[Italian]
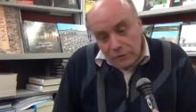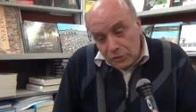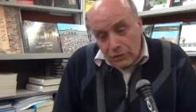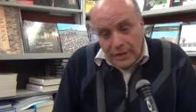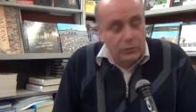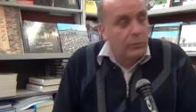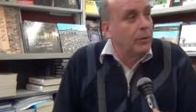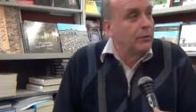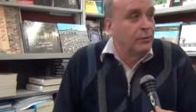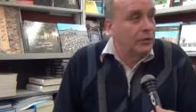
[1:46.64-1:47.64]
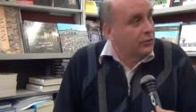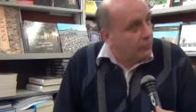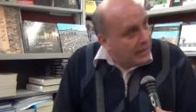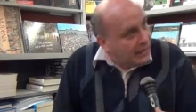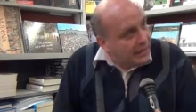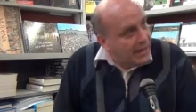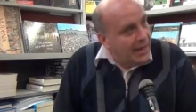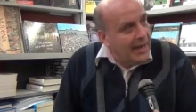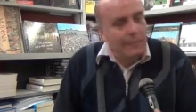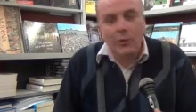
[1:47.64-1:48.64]
mi sono letto un po' tutti i giornali
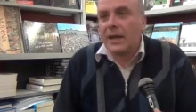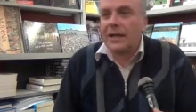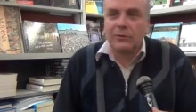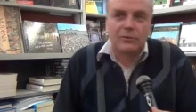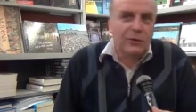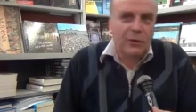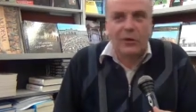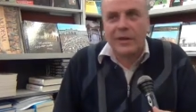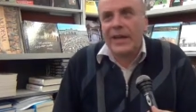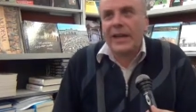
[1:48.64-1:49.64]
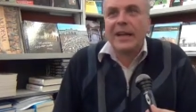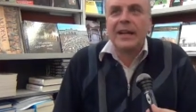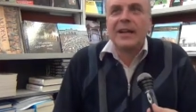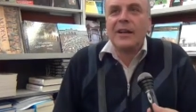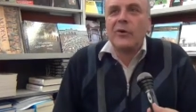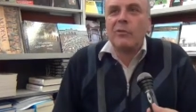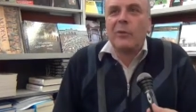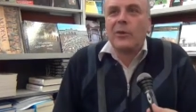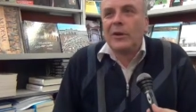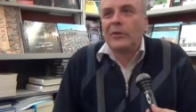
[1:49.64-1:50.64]
dell'epoca, tutto quello che era un
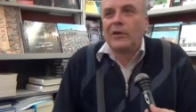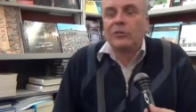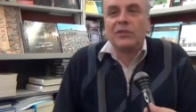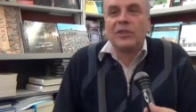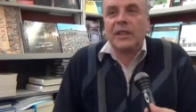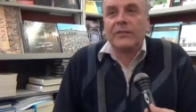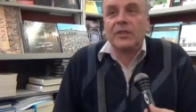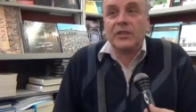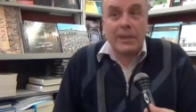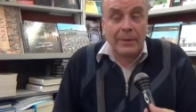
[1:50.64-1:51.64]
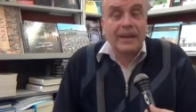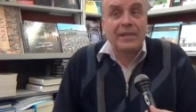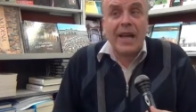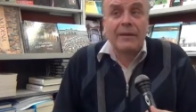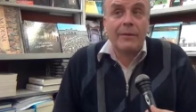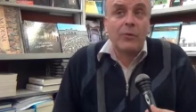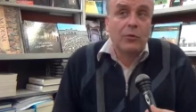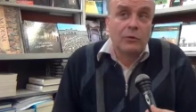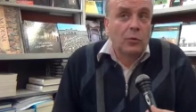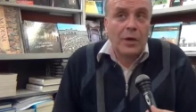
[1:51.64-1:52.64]
po' quello che succedeva in città, perché serve
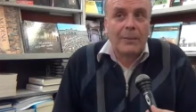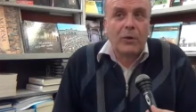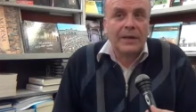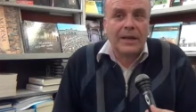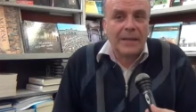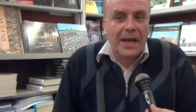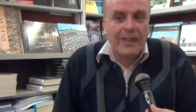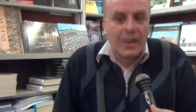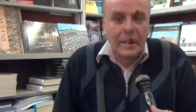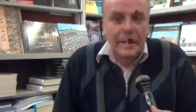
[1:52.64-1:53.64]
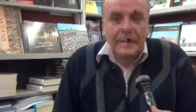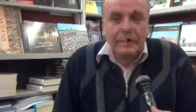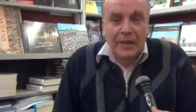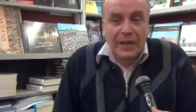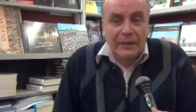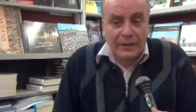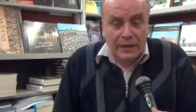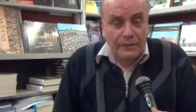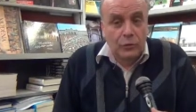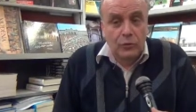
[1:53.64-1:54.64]
molto. Qui a Modena abbiamo la,
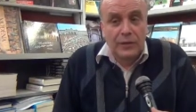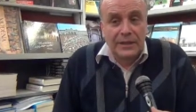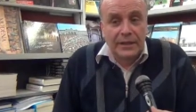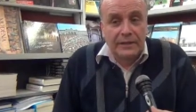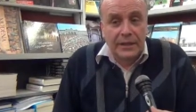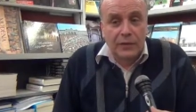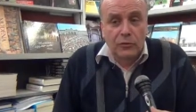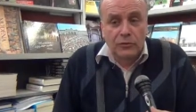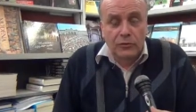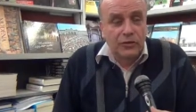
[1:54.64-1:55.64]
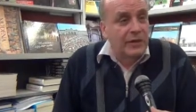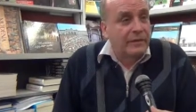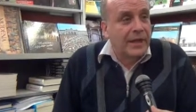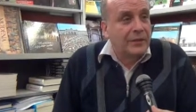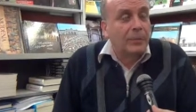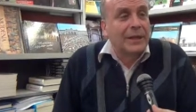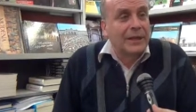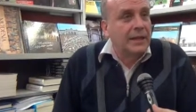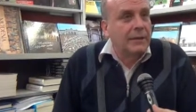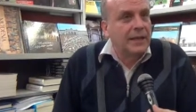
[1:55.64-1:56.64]
la fortuna di avere con, conservato
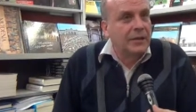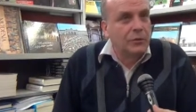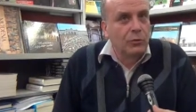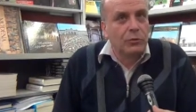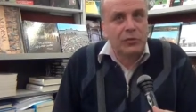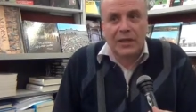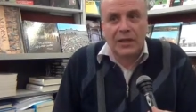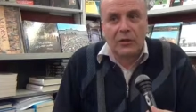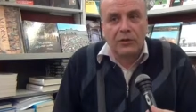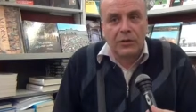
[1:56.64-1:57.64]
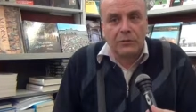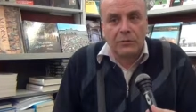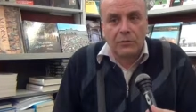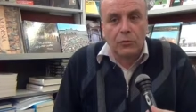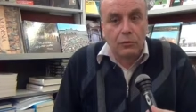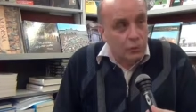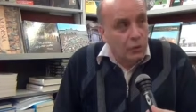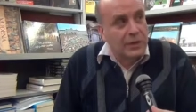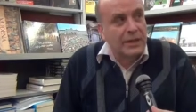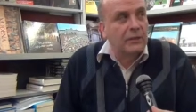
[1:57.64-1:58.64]
praticamente tutto, c'è una grossa
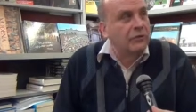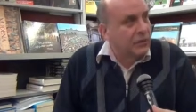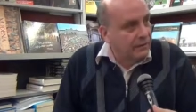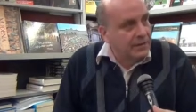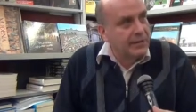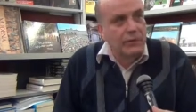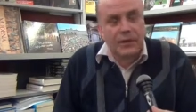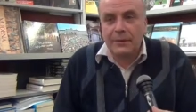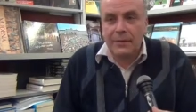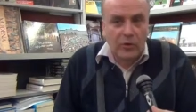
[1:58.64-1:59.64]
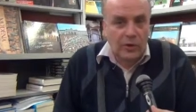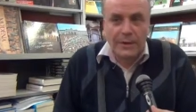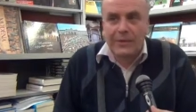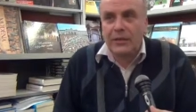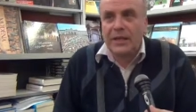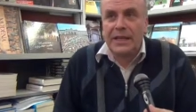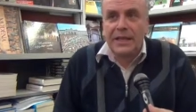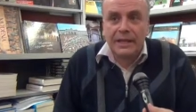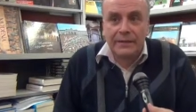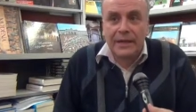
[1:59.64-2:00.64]
cultura della conservazione della memoria, abbiamo degli
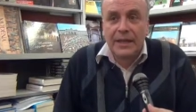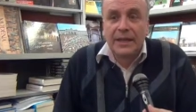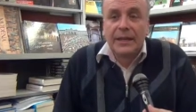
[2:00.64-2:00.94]
archivi